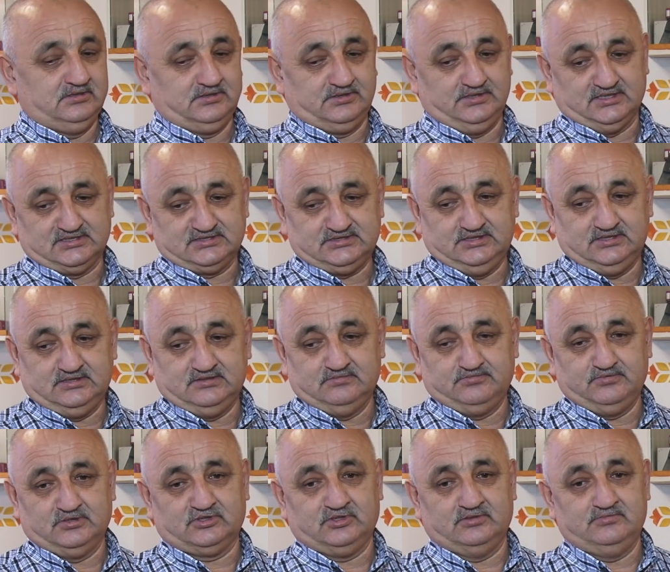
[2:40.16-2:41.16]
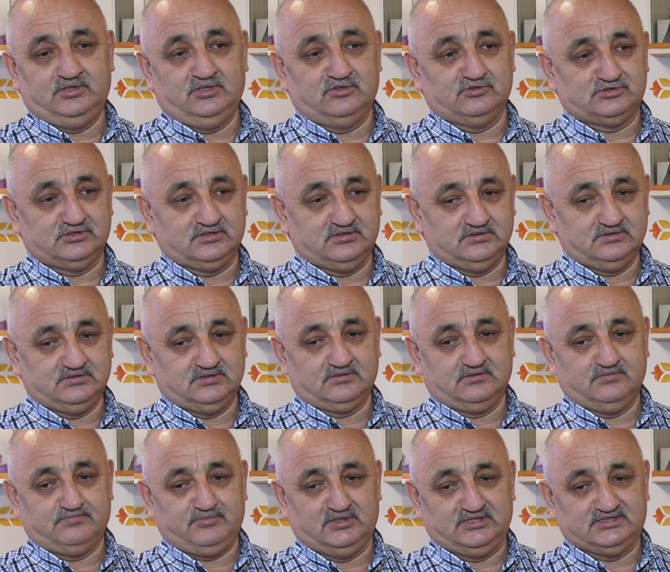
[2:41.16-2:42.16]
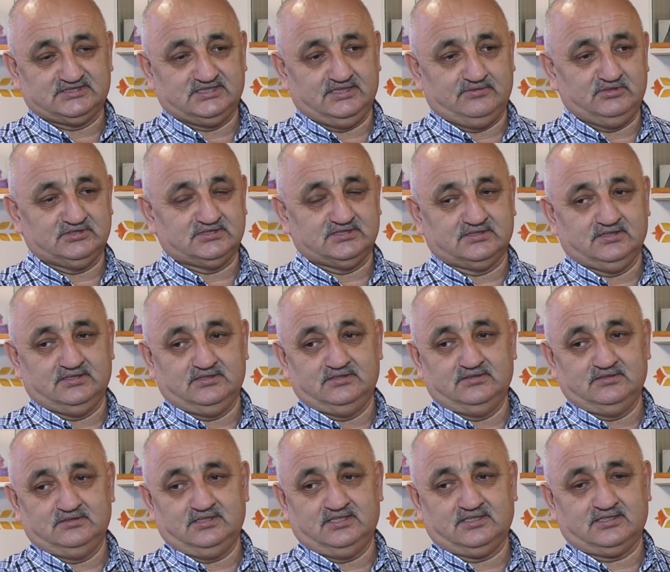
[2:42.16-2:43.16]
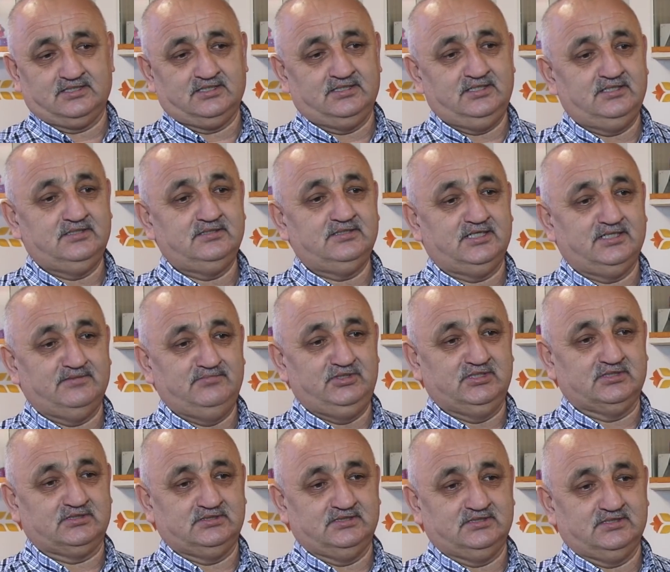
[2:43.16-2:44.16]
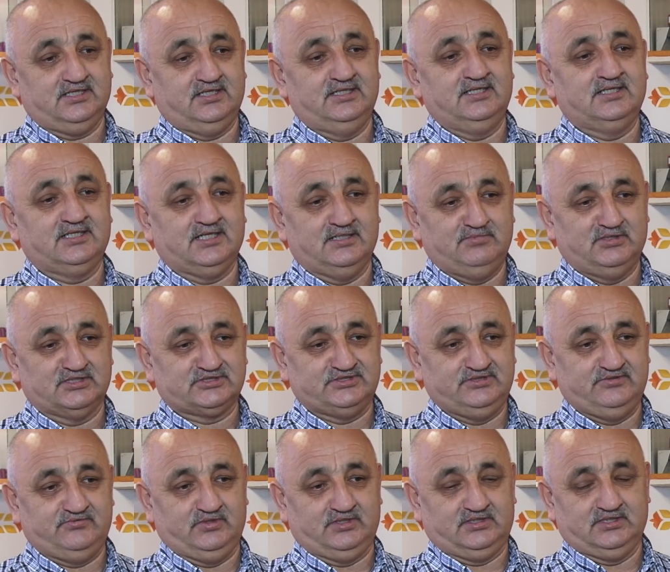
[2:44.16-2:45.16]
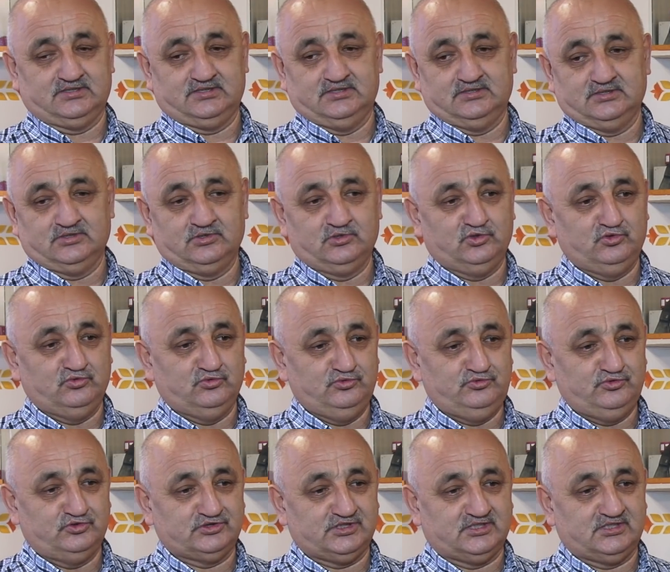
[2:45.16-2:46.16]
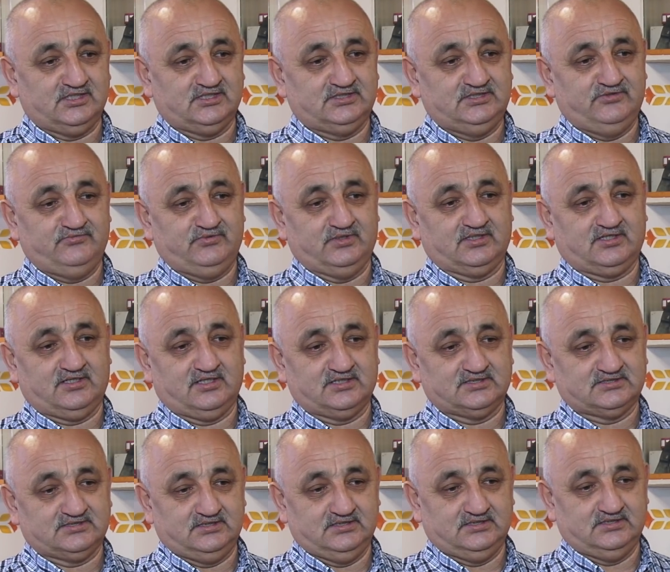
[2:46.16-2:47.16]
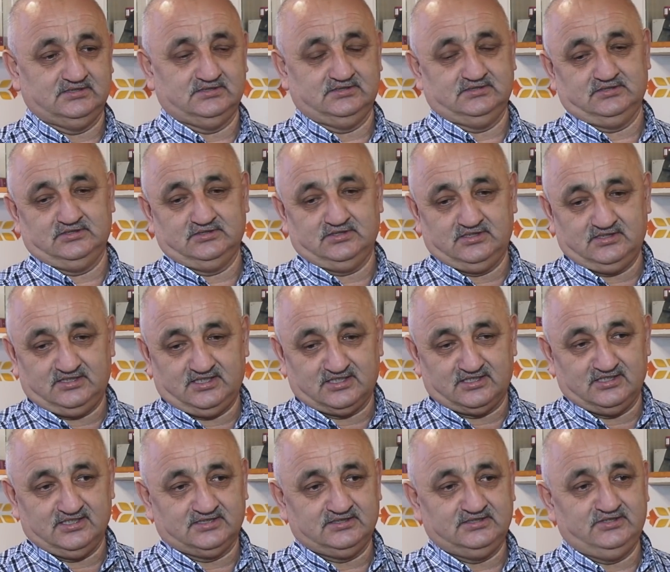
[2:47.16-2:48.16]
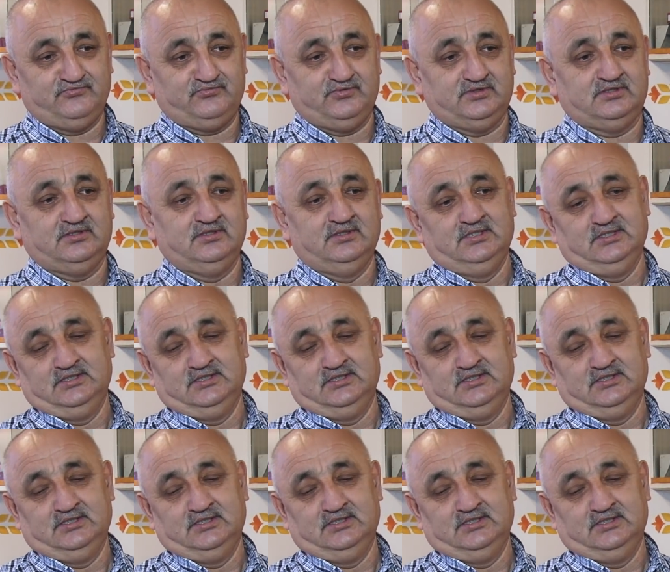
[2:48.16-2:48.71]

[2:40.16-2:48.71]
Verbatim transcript: Также я, потом я уже э, представился охранение объекта АИНК Башнефть. Это НГДУ Южарлан нефть как раз Орлан Нефет